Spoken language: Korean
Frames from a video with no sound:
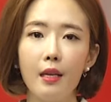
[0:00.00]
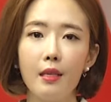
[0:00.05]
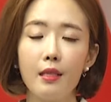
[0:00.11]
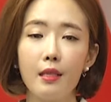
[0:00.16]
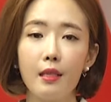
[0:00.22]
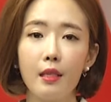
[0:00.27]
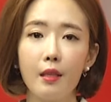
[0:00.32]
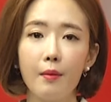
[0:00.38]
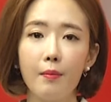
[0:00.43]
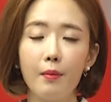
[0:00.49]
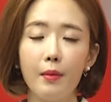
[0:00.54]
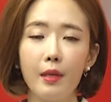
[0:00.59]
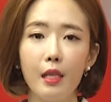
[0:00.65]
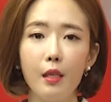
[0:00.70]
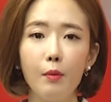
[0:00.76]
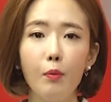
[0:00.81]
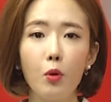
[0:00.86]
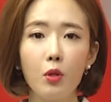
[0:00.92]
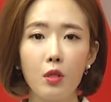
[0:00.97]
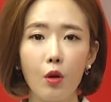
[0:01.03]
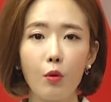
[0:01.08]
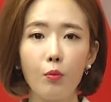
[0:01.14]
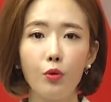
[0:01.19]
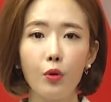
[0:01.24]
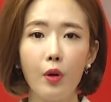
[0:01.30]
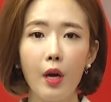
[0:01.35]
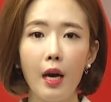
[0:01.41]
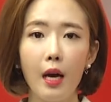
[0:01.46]
지금 일본
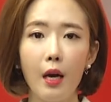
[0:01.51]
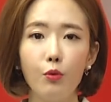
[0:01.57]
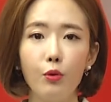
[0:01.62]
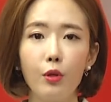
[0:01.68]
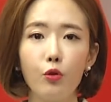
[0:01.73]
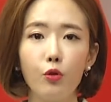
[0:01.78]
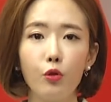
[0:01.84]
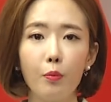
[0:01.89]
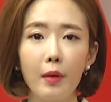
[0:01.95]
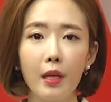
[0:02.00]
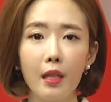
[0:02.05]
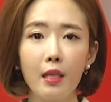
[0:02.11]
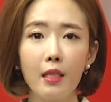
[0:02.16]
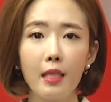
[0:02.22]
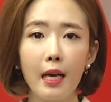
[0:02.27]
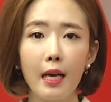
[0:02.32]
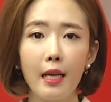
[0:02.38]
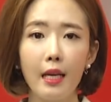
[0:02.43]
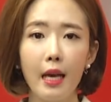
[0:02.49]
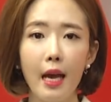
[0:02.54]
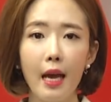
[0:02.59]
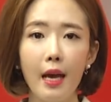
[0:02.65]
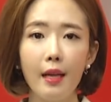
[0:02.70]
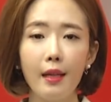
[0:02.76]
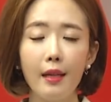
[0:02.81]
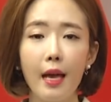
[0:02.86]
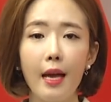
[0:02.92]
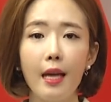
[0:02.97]
정부와 우리 국민들
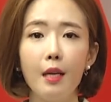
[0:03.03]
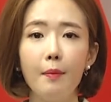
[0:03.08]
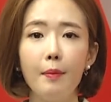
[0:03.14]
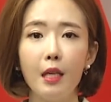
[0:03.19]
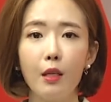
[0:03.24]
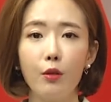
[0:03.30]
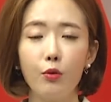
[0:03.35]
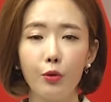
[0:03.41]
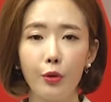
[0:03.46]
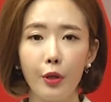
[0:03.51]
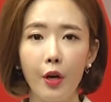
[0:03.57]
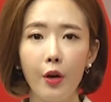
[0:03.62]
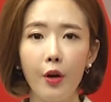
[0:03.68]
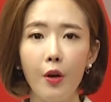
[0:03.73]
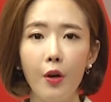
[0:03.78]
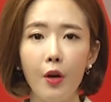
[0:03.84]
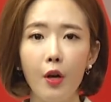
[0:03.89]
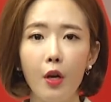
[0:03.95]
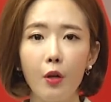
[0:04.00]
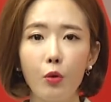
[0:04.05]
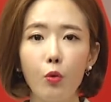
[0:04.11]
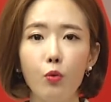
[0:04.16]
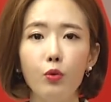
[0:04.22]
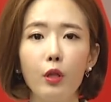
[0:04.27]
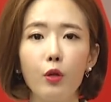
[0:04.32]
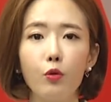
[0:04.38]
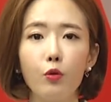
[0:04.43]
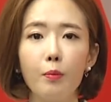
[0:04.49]
사이에 대립이 있고요. 또
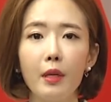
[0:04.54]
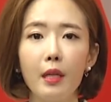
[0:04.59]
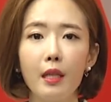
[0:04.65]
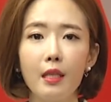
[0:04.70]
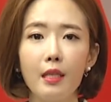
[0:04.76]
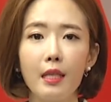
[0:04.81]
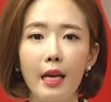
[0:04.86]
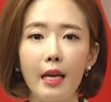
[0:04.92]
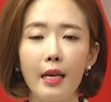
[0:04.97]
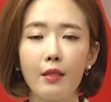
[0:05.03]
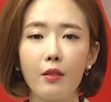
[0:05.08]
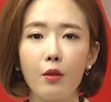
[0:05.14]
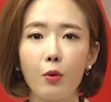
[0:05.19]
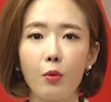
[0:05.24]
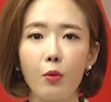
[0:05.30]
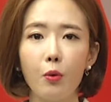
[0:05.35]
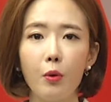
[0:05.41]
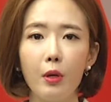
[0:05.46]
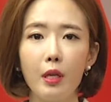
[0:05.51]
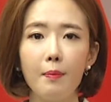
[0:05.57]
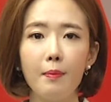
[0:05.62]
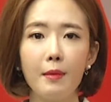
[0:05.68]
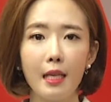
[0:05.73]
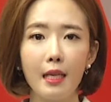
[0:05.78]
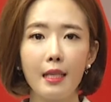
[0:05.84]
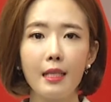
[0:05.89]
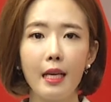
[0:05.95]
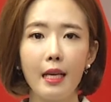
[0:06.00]
우리 국민들 사이에서도
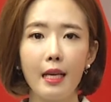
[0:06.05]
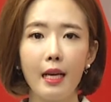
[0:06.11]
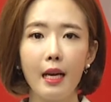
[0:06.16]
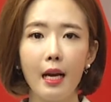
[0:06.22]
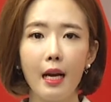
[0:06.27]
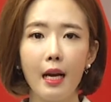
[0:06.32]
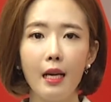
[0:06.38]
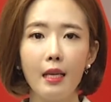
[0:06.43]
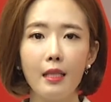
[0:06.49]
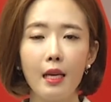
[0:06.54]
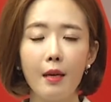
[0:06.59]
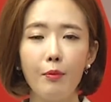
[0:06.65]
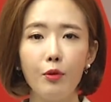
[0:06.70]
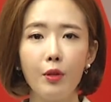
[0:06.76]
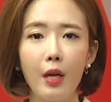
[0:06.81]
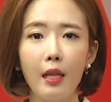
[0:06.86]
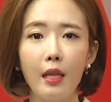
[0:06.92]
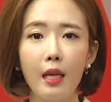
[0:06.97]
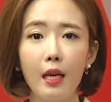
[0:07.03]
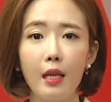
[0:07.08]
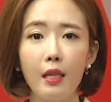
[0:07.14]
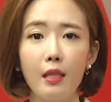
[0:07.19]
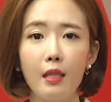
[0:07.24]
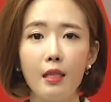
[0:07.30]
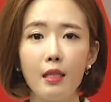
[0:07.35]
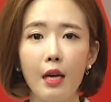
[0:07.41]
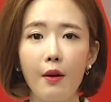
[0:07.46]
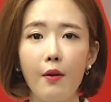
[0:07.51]
입장 차이가 세분화되어
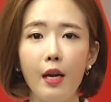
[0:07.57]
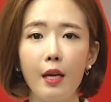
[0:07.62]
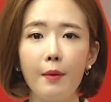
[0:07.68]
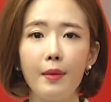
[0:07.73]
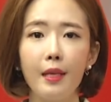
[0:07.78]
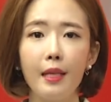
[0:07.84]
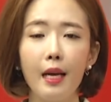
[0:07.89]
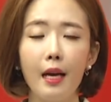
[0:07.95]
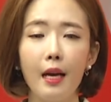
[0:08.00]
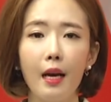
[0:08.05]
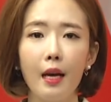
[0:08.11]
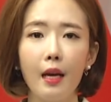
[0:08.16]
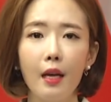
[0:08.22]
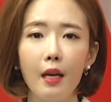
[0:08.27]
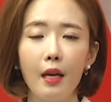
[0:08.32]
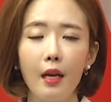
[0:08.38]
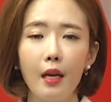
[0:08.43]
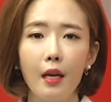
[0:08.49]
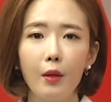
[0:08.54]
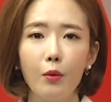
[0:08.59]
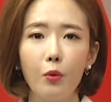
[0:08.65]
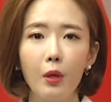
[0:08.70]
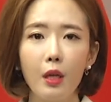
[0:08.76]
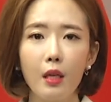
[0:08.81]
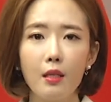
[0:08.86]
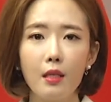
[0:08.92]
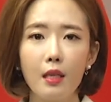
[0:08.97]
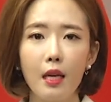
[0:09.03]
있는 상황입니다.
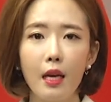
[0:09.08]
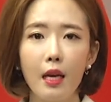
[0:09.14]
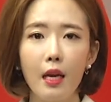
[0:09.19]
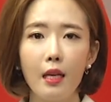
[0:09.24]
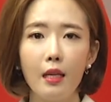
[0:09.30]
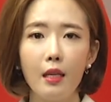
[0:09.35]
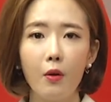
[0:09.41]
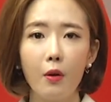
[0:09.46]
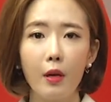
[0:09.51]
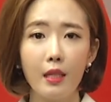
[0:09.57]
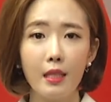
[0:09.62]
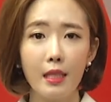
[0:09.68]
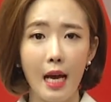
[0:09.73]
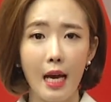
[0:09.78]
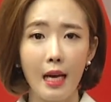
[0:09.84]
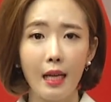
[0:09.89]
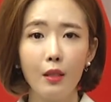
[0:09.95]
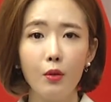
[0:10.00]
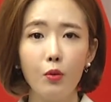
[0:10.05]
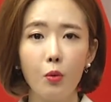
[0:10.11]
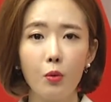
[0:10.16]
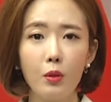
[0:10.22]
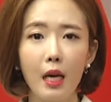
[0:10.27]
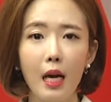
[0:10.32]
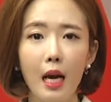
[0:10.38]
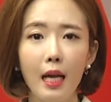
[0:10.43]
도대체 이렇게 작은 동상